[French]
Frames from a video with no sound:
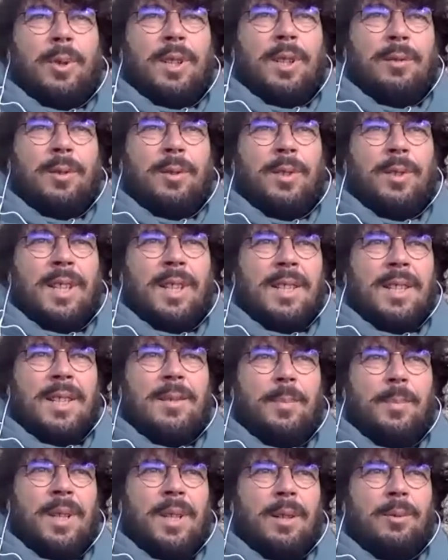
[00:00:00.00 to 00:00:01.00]
Français ils
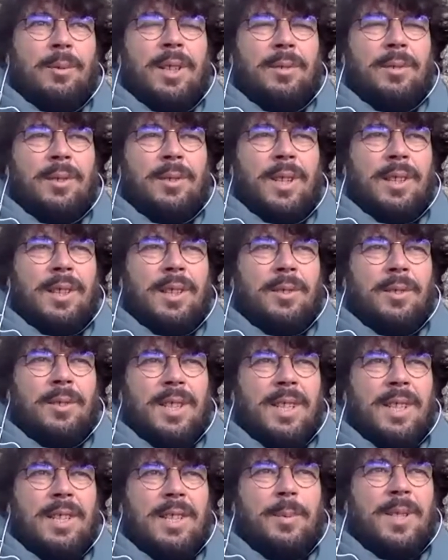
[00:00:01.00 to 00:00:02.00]
aspirent ou des
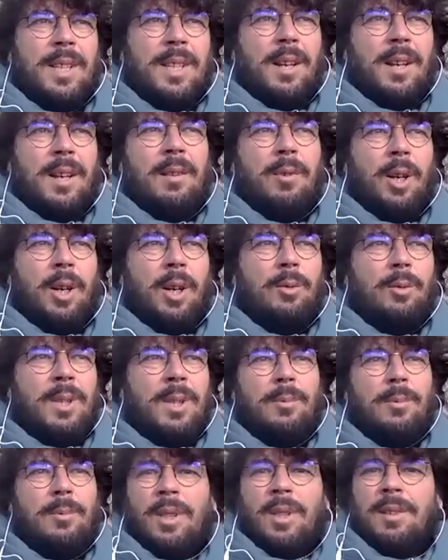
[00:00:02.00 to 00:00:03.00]
aspirent à avoir une
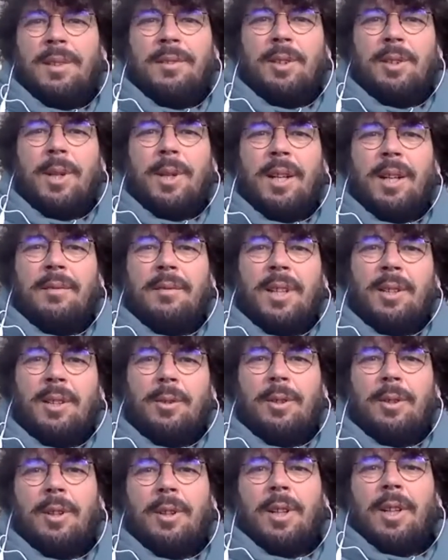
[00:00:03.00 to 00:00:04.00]
maison individuelle avec,
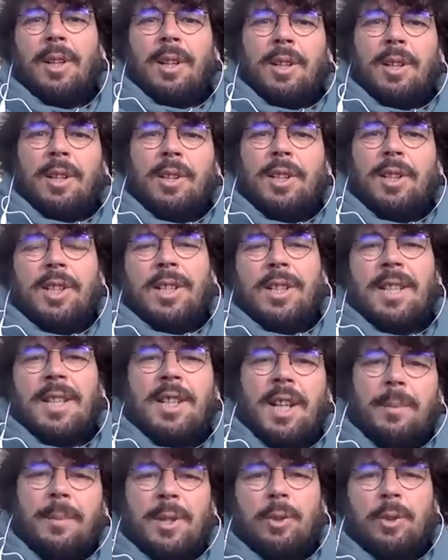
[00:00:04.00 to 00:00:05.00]

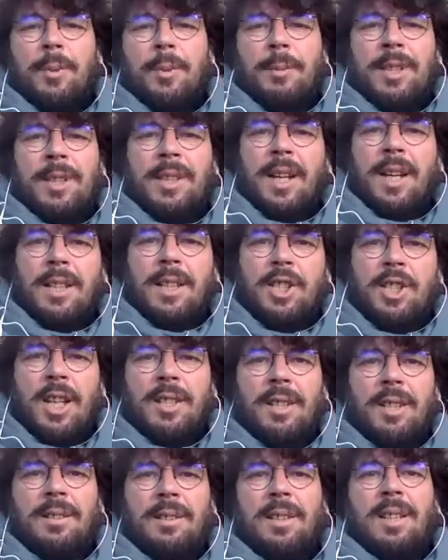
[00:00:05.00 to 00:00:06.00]
j'exagère, mais 2000 mètres carrés de jardin.
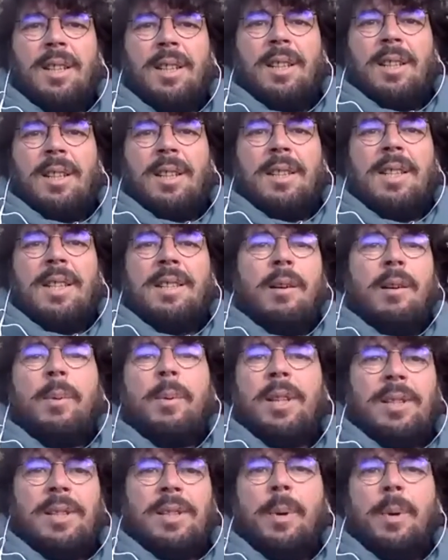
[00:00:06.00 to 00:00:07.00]
Et ça, ça va pas
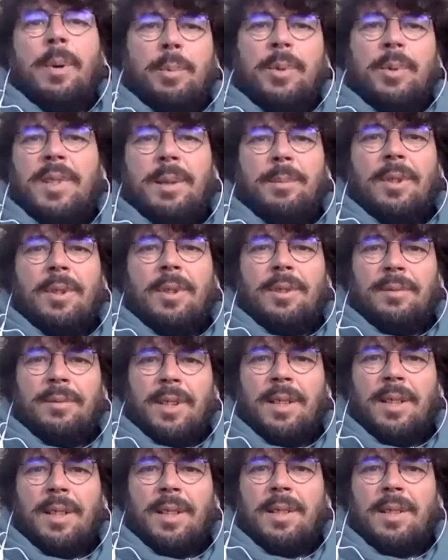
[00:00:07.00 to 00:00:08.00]
c'est pas possible.
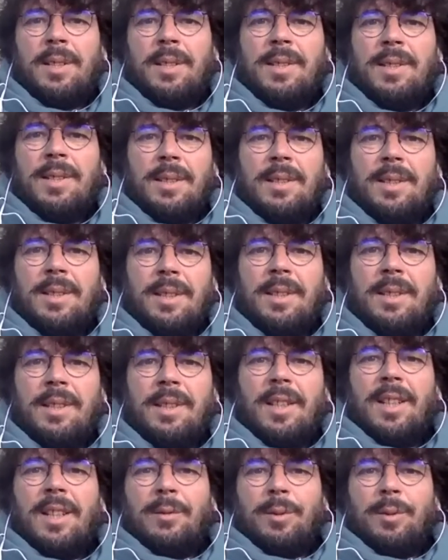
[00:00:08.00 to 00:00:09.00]
Enfin, c'est
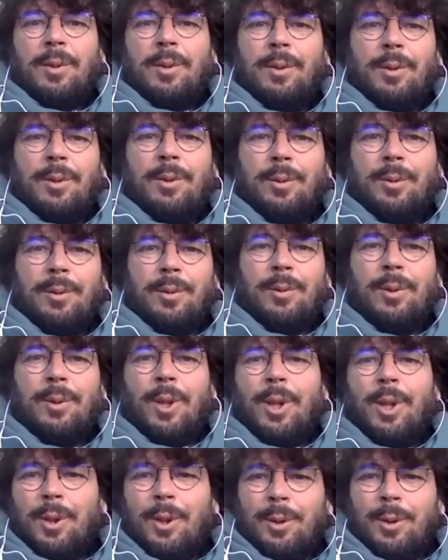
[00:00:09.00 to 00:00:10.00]

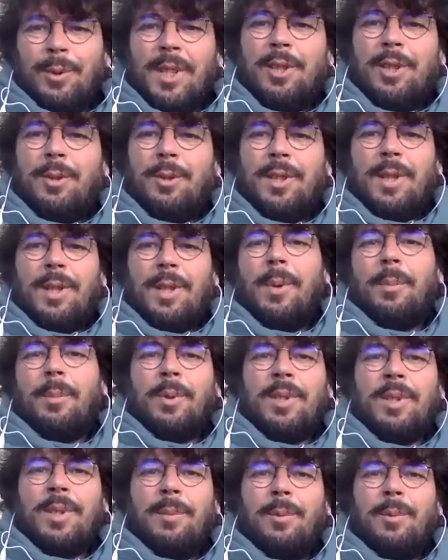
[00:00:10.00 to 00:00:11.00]
qu'on sache que c'est pas
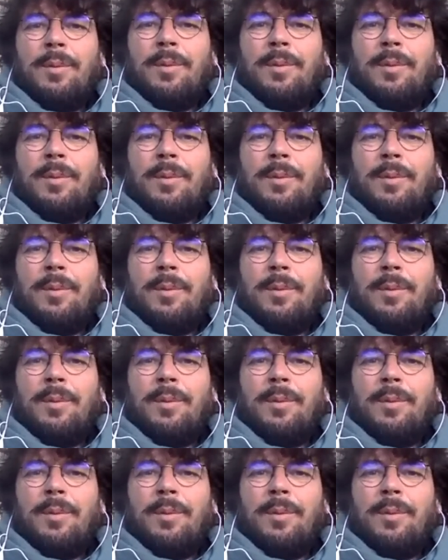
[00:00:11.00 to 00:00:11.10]
possible.